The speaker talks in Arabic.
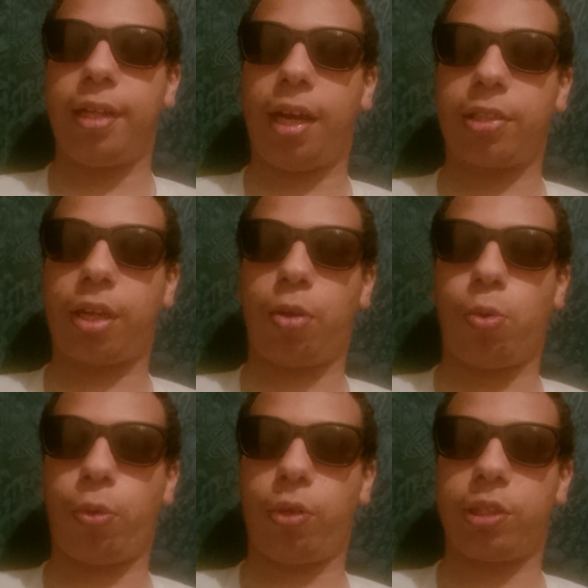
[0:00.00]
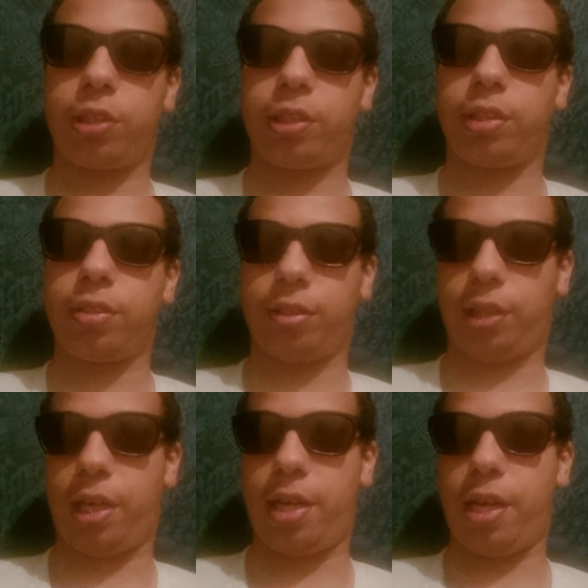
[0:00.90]
10 اورو اسيدي
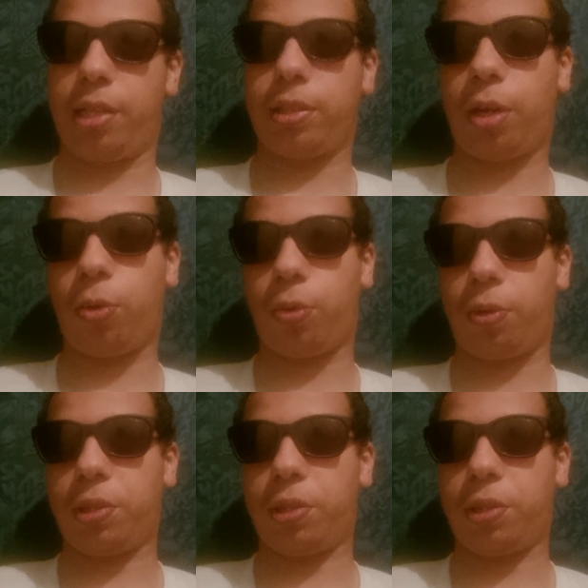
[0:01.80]
خليها 10 اورو